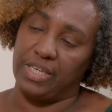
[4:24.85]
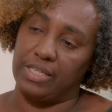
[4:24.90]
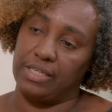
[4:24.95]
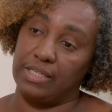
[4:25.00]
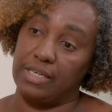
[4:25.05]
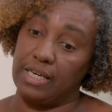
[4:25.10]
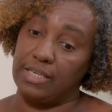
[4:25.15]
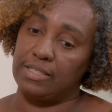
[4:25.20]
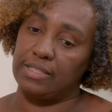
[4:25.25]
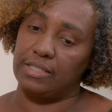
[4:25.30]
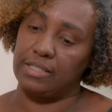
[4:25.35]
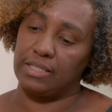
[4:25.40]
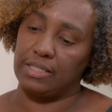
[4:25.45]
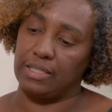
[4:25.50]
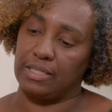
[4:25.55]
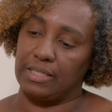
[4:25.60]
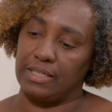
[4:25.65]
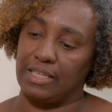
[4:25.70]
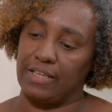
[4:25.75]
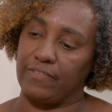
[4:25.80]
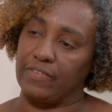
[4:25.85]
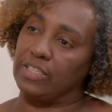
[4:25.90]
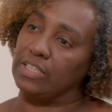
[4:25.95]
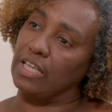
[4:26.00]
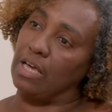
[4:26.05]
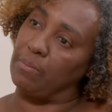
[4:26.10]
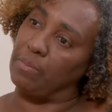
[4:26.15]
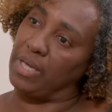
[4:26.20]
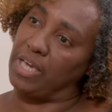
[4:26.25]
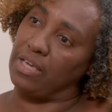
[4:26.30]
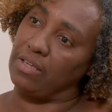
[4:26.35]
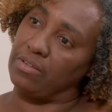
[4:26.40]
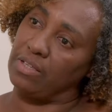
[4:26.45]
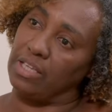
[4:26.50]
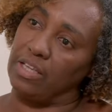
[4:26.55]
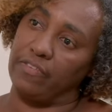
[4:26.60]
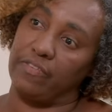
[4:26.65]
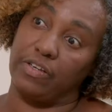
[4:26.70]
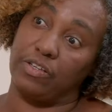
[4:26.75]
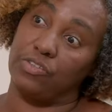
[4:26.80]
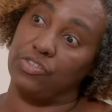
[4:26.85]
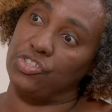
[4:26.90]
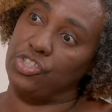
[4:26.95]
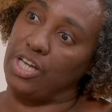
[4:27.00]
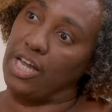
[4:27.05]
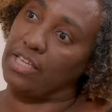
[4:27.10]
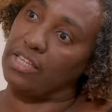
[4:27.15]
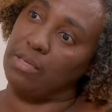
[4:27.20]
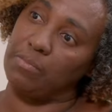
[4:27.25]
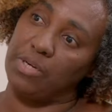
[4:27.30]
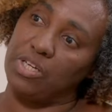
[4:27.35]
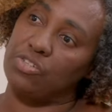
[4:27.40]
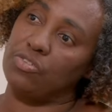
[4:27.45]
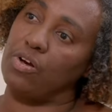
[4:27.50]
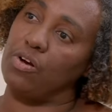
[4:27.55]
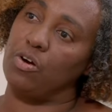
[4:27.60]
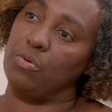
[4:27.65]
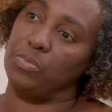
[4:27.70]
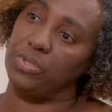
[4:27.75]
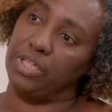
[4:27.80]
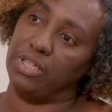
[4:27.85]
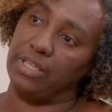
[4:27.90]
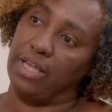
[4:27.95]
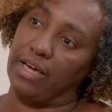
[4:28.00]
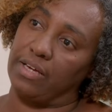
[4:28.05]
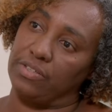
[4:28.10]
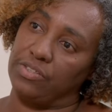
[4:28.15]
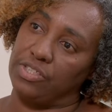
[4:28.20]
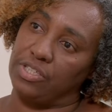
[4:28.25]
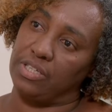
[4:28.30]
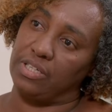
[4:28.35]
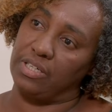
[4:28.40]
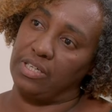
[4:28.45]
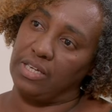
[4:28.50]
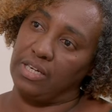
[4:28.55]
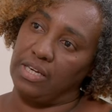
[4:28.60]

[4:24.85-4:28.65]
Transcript: E esse levantamento ele é feito diretamente com a comunidade.